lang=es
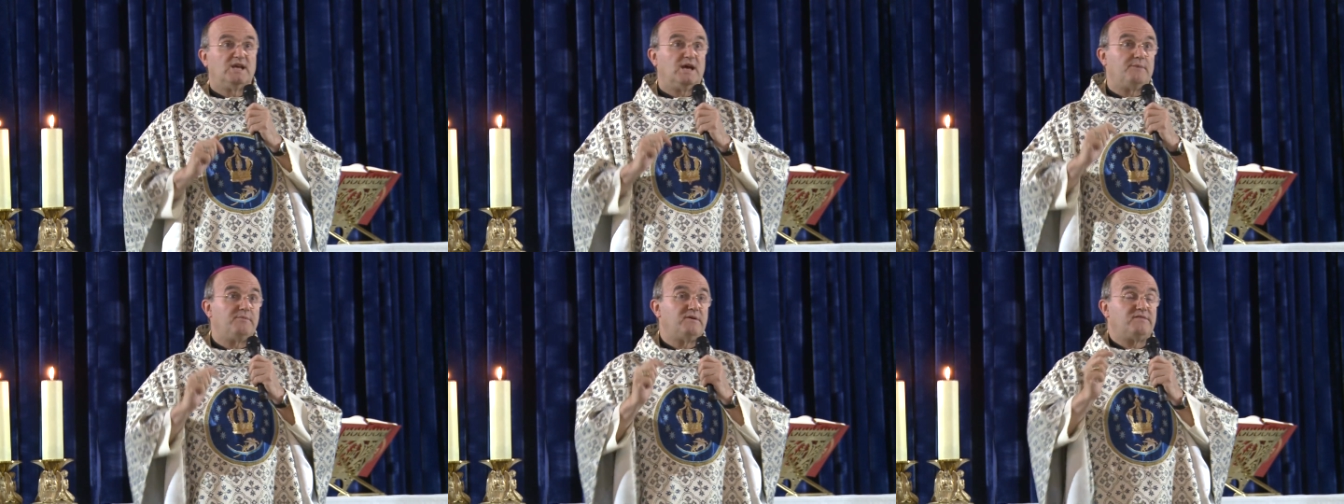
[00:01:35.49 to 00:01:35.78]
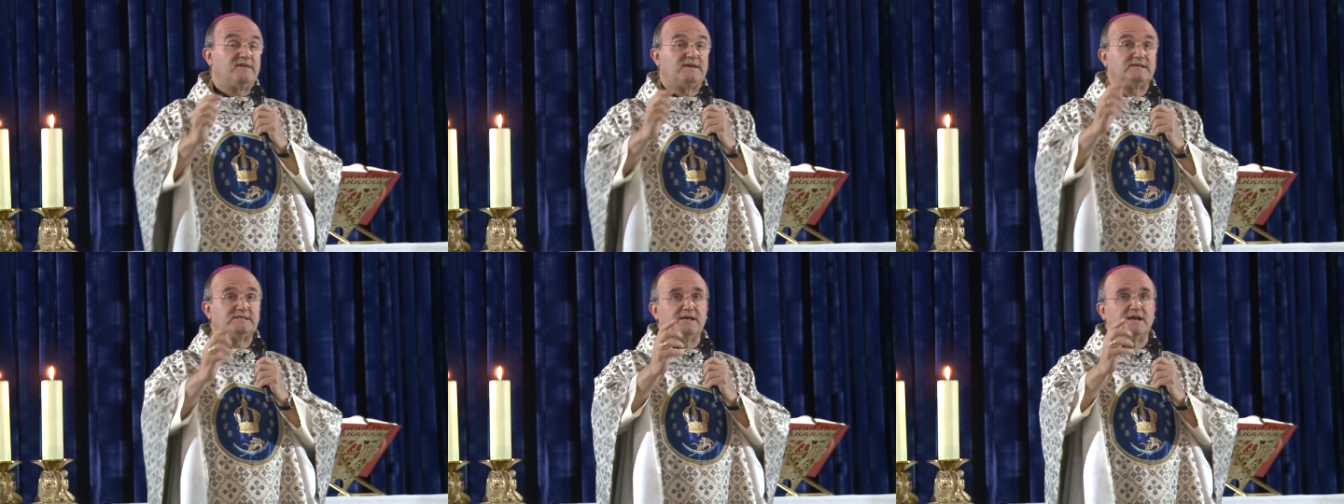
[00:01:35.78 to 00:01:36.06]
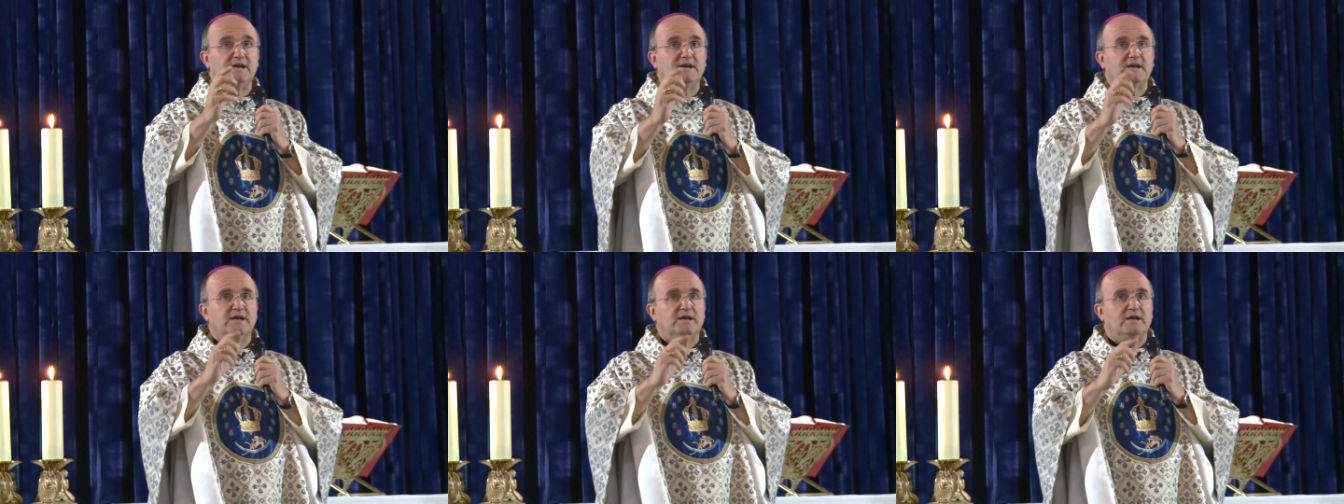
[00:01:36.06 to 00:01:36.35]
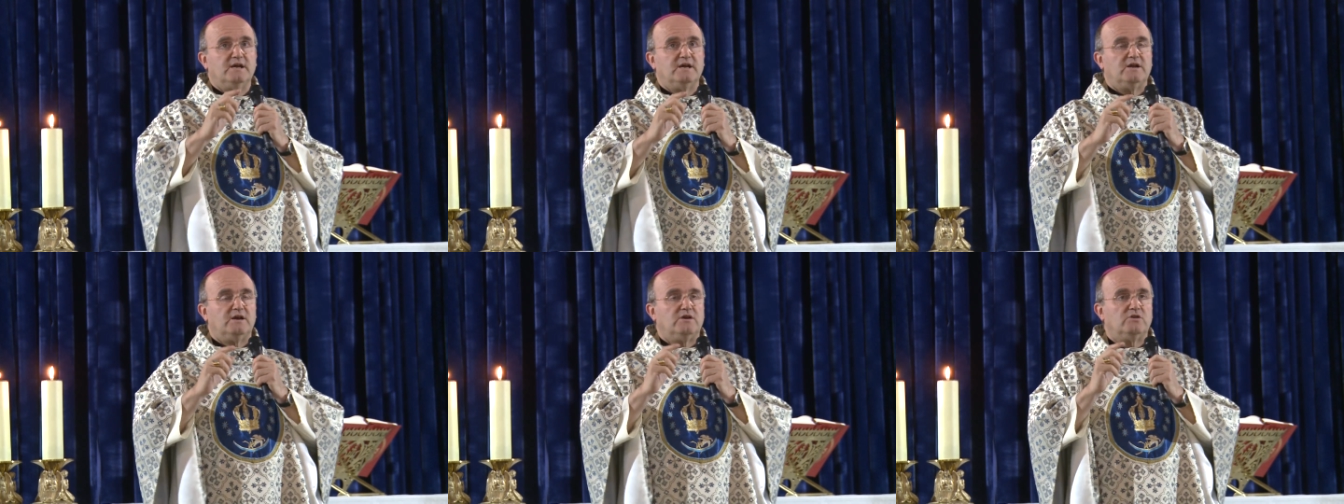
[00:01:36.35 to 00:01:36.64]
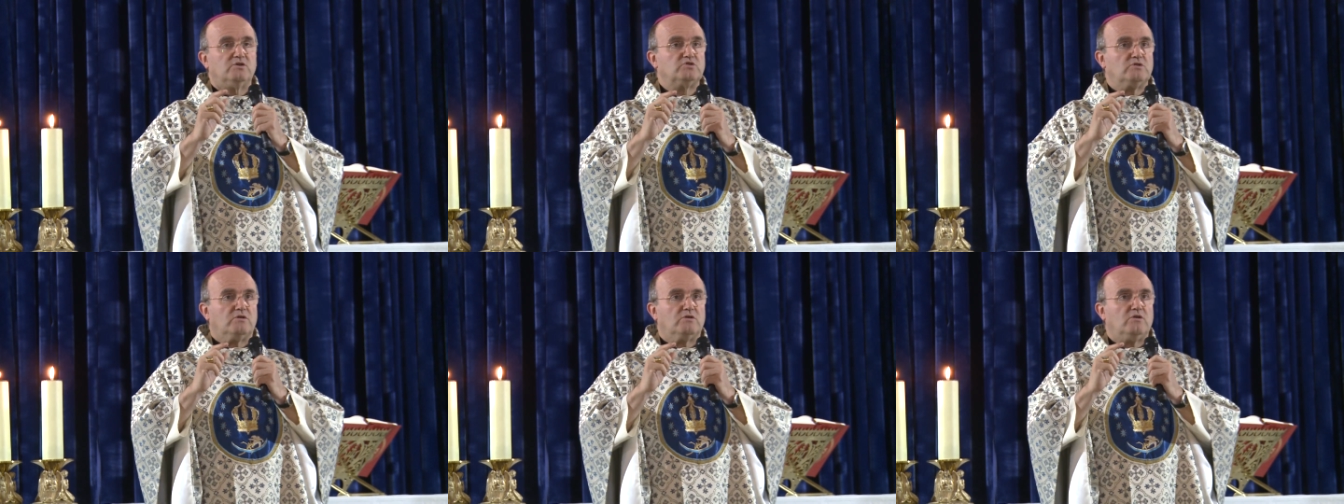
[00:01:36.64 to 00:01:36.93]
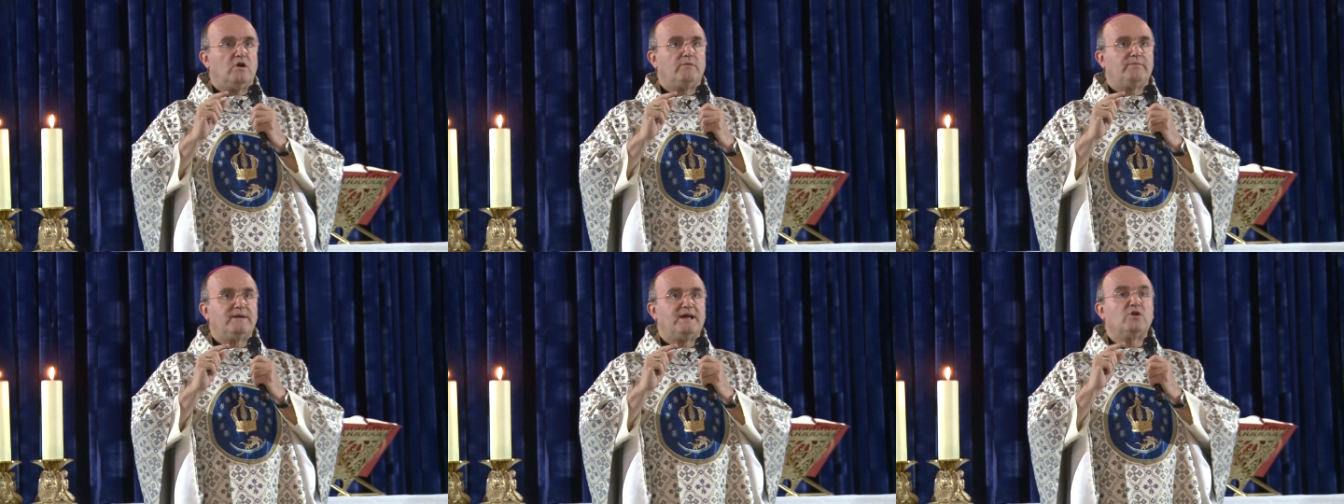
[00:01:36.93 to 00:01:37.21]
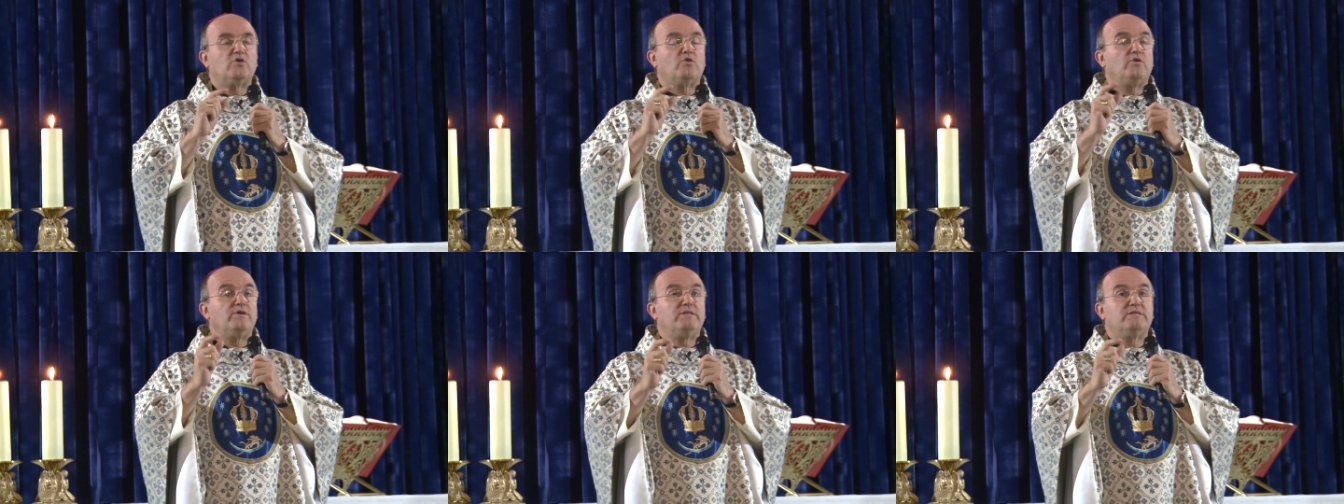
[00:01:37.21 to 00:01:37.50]
Y a veces no, no
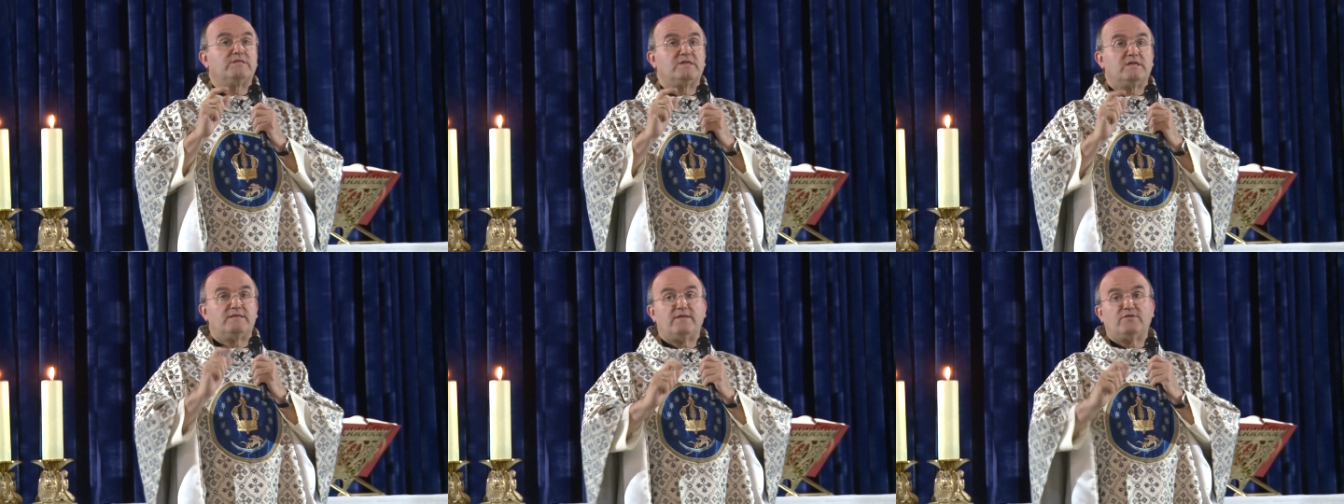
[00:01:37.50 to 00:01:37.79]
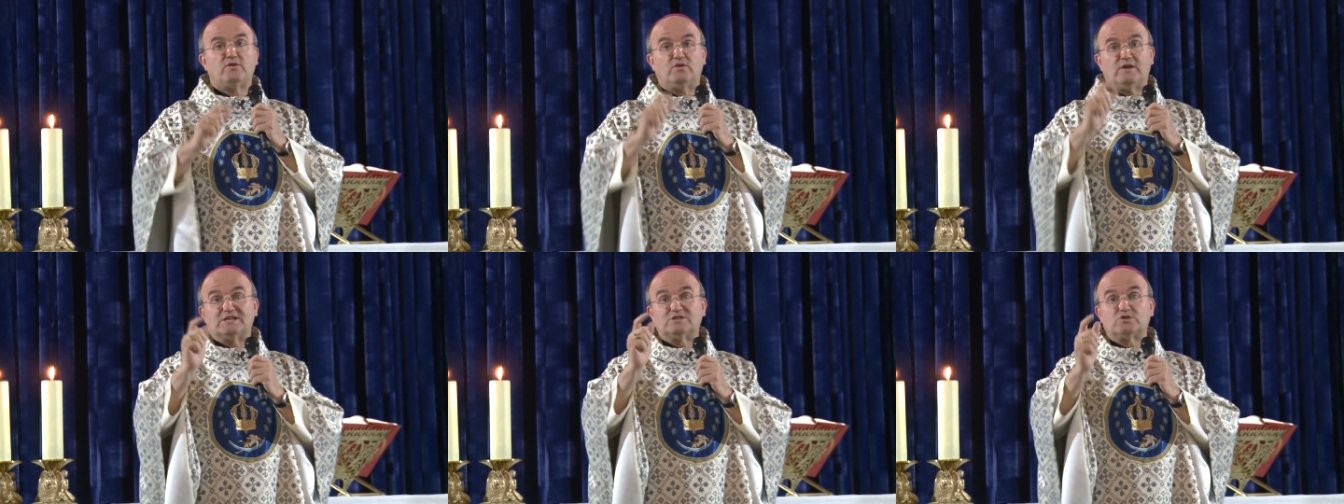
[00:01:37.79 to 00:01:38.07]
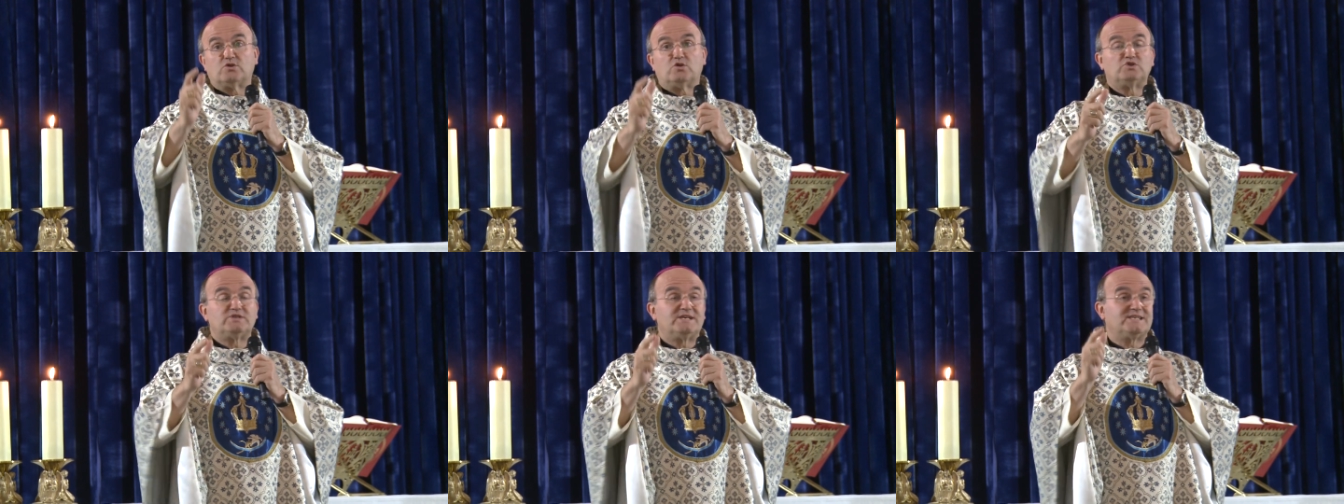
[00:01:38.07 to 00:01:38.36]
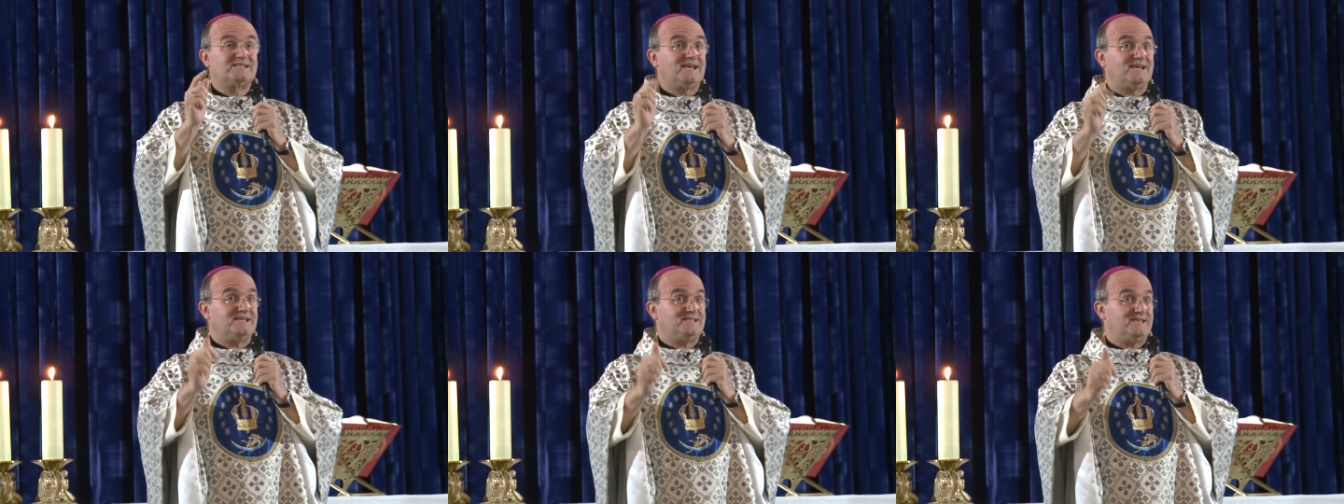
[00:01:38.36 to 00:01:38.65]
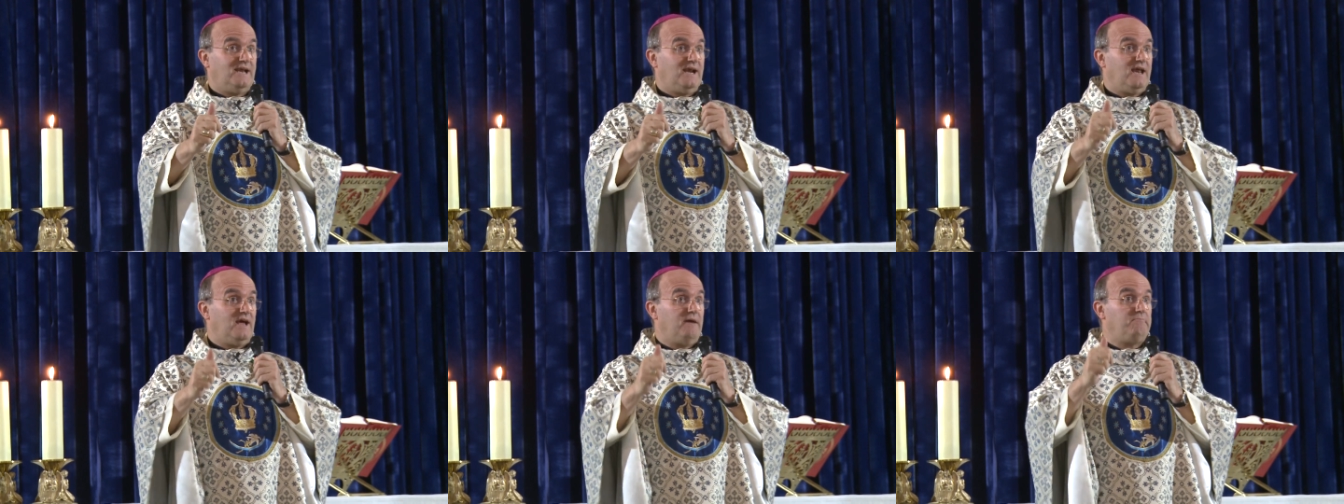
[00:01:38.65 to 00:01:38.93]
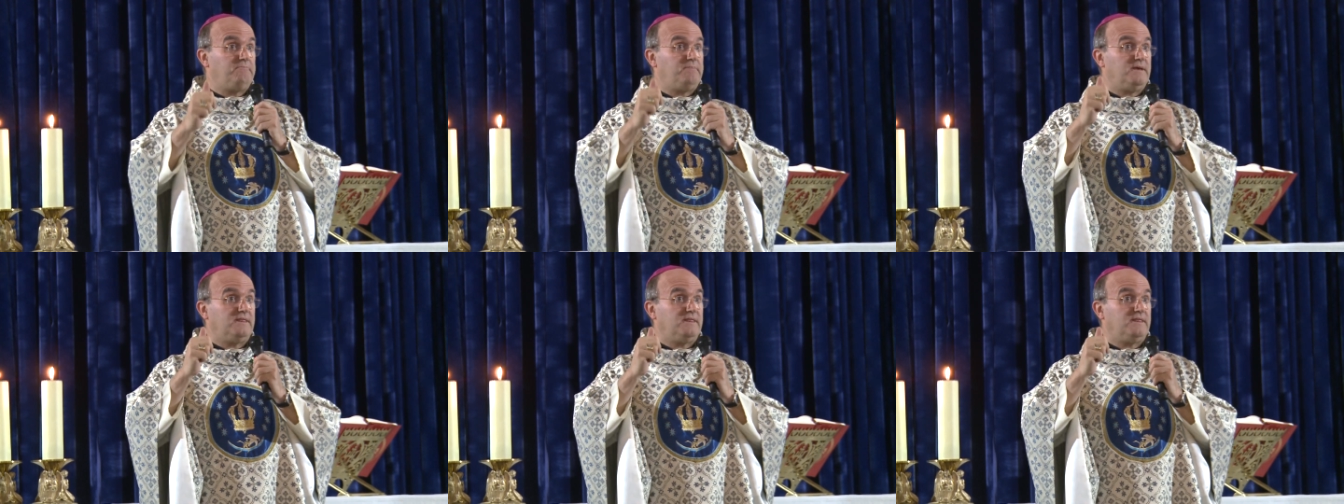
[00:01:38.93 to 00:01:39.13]
habrán coincidido las cosas que se le han